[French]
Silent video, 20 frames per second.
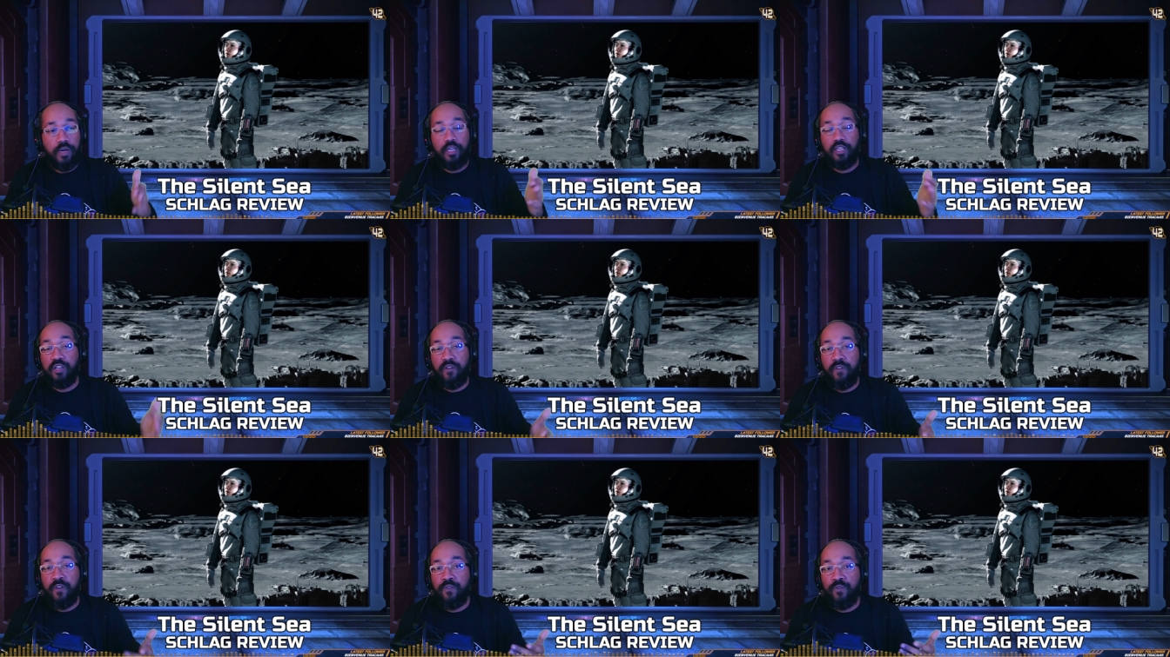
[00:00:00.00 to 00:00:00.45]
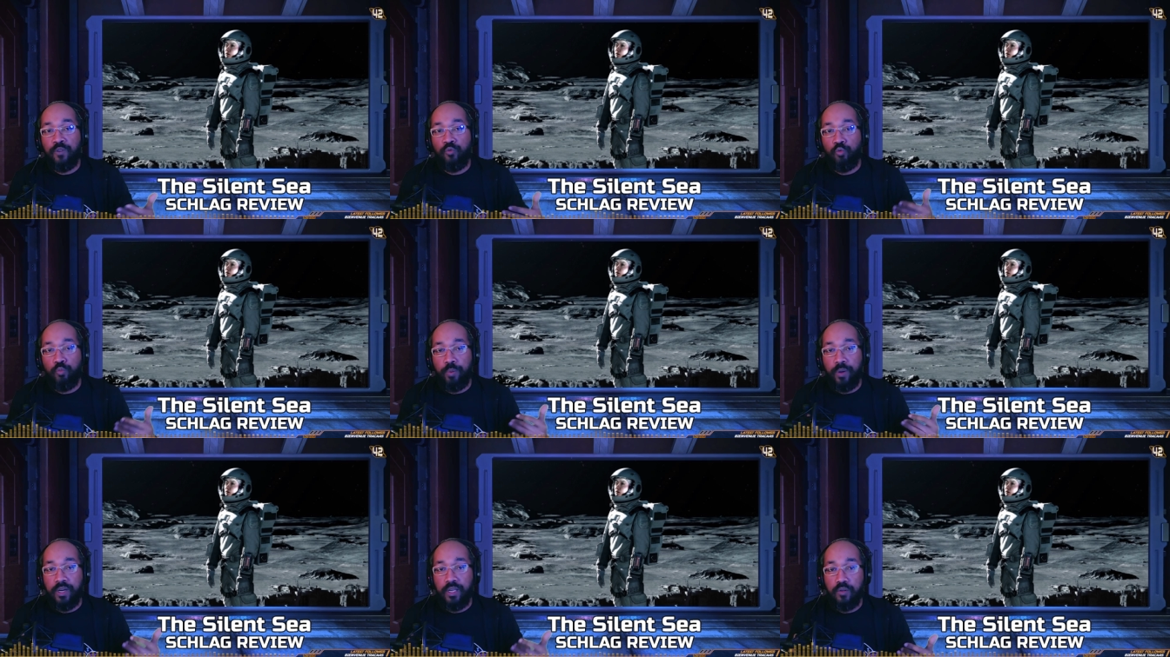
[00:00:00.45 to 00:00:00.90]
voilà, j'avais
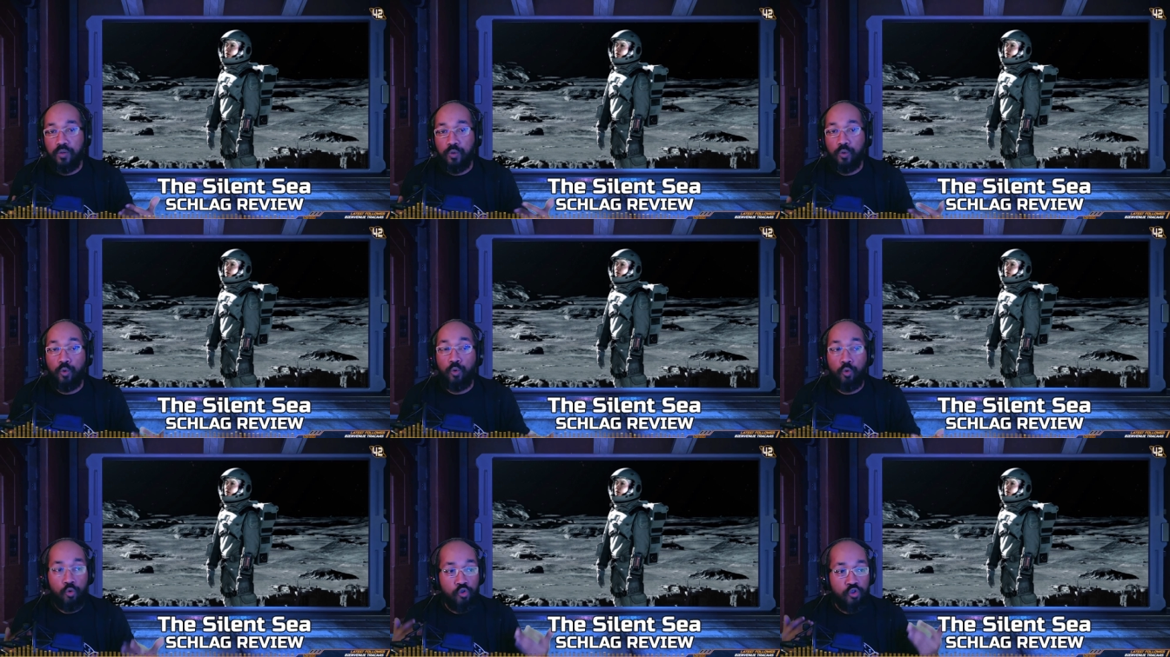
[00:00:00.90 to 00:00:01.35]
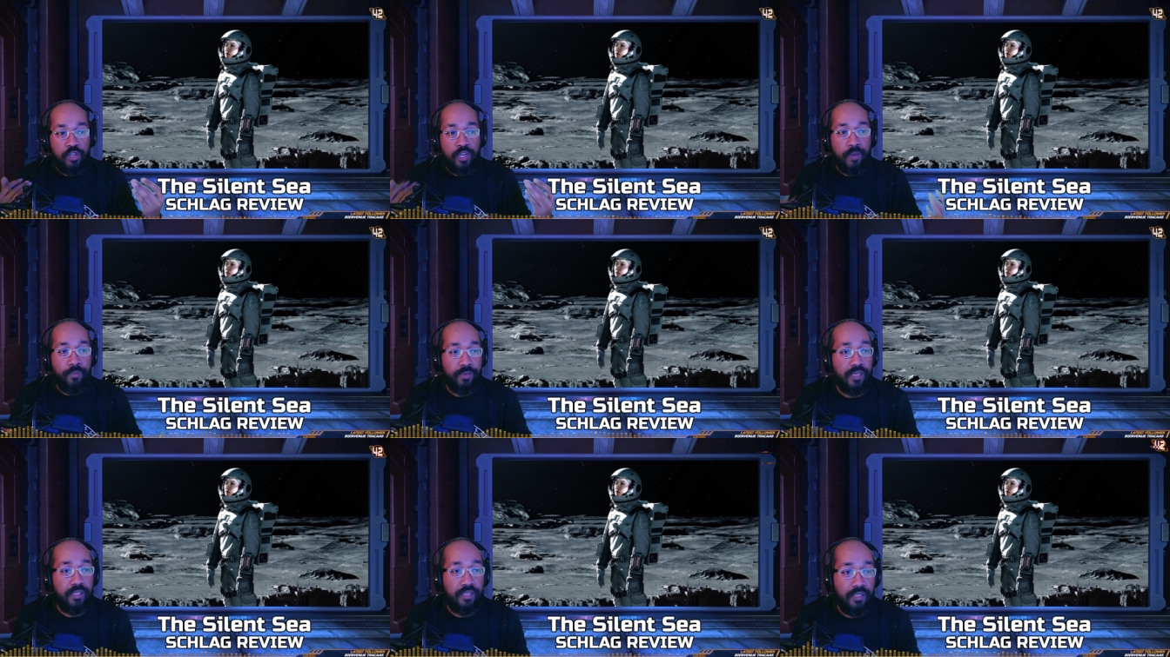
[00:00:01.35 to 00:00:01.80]
envie de vous parler des trucs que
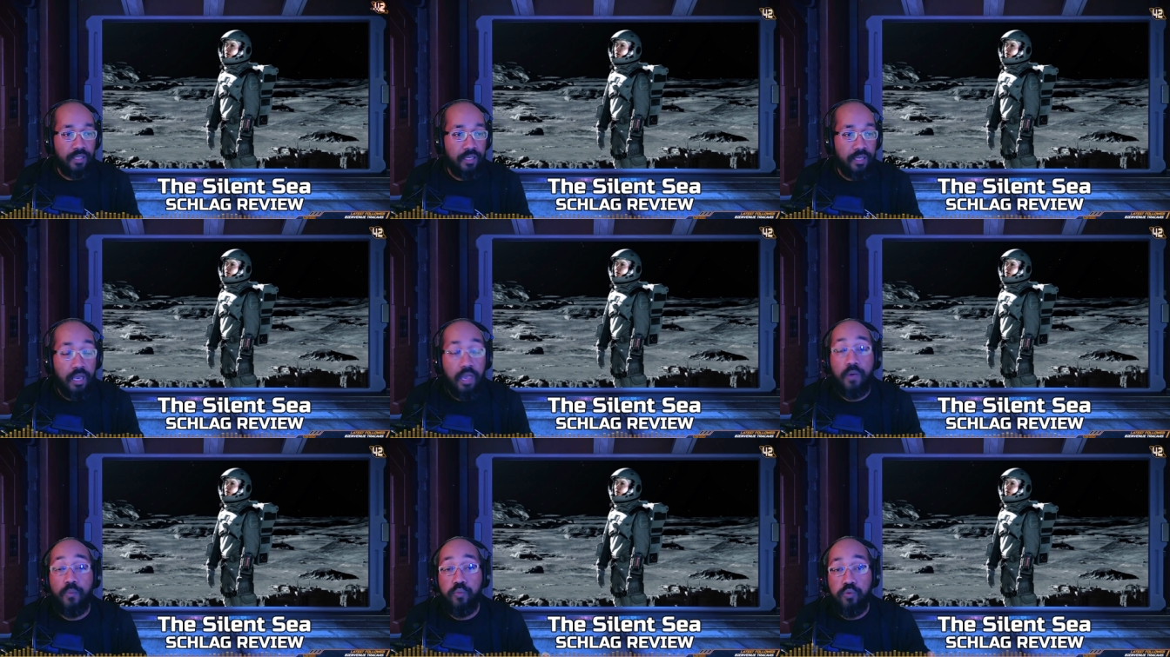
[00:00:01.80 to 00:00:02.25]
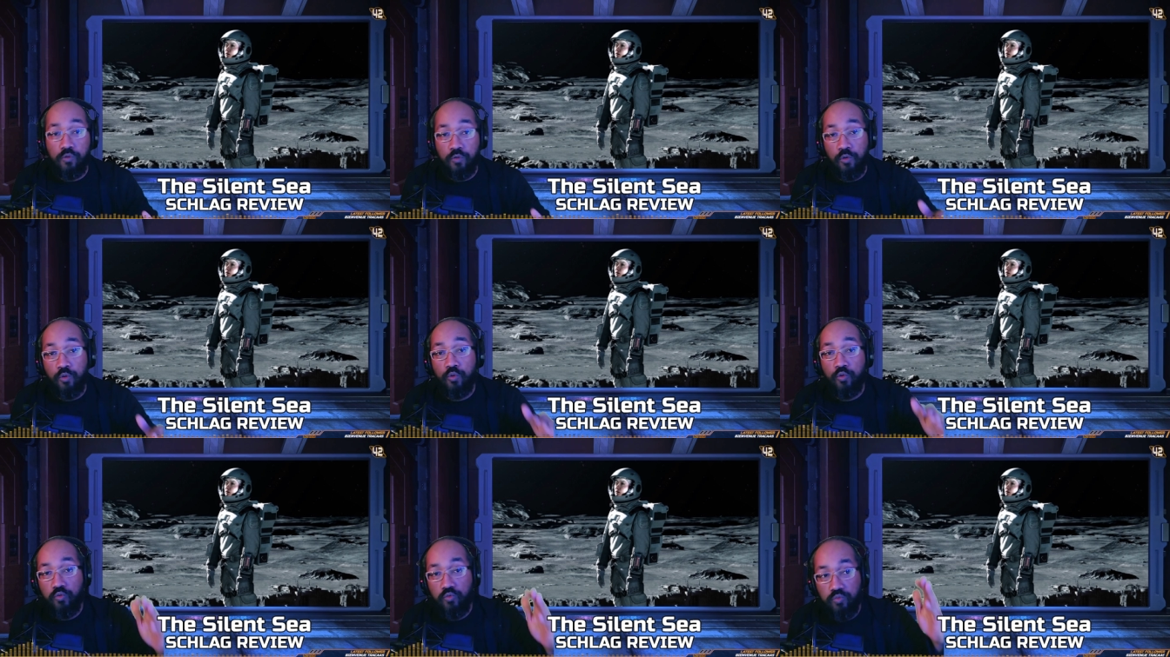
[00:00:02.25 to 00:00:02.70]
j'apprécie, et
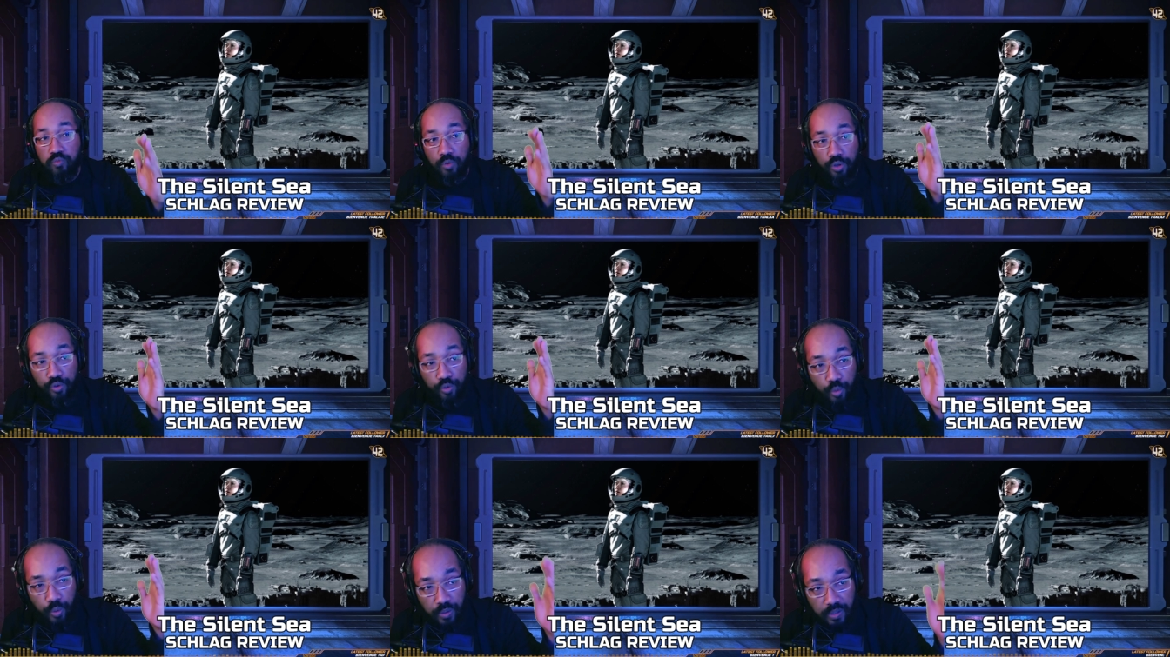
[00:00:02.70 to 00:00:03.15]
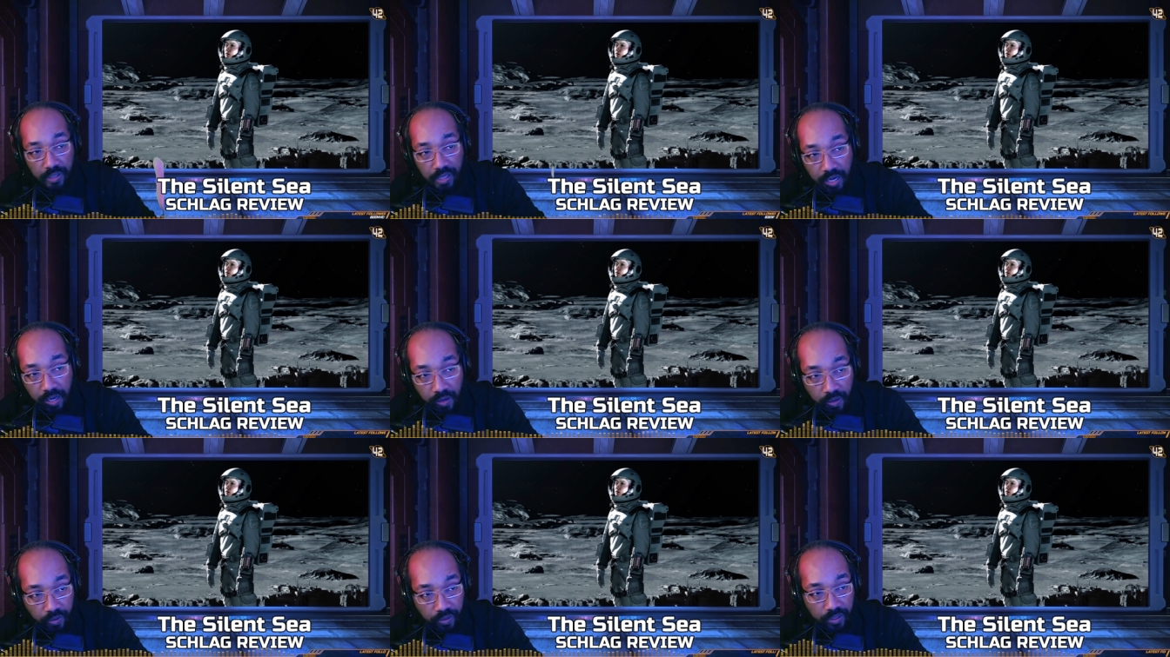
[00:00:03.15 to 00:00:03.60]
pour le coup, The
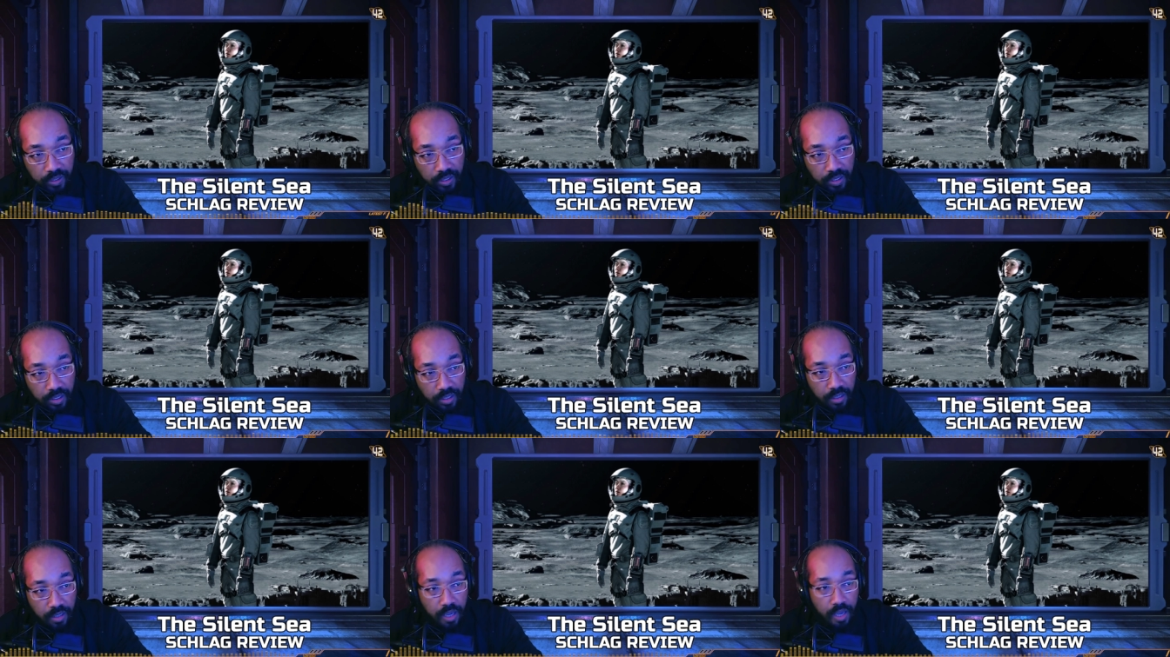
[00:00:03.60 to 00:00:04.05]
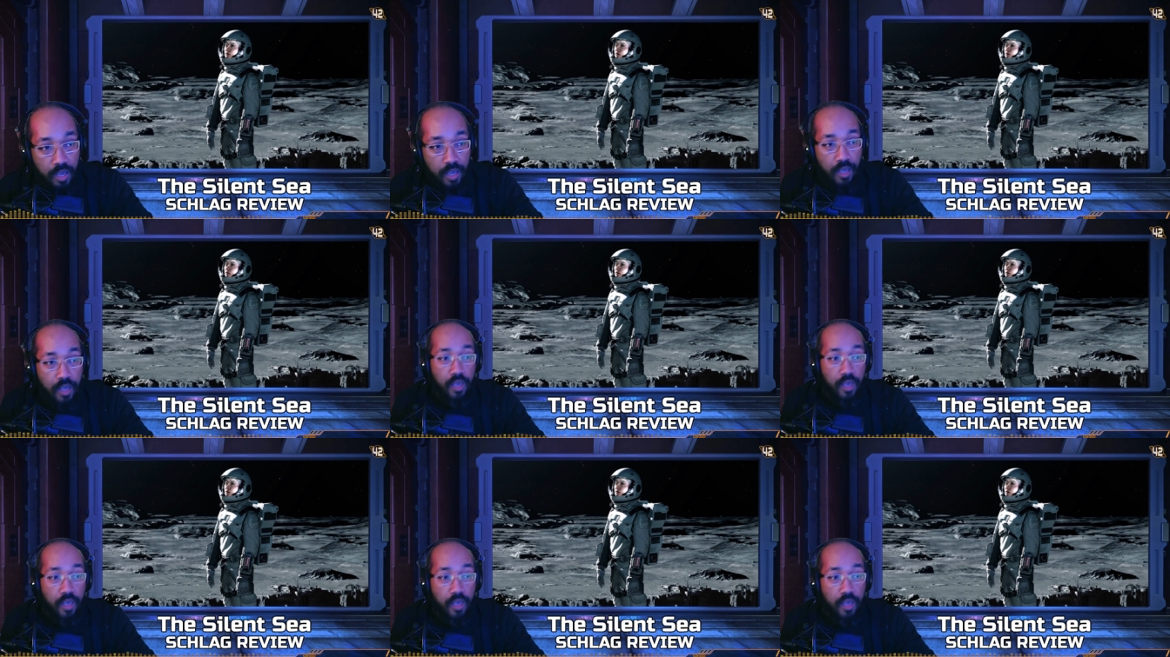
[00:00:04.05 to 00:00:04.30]
Silent Sea.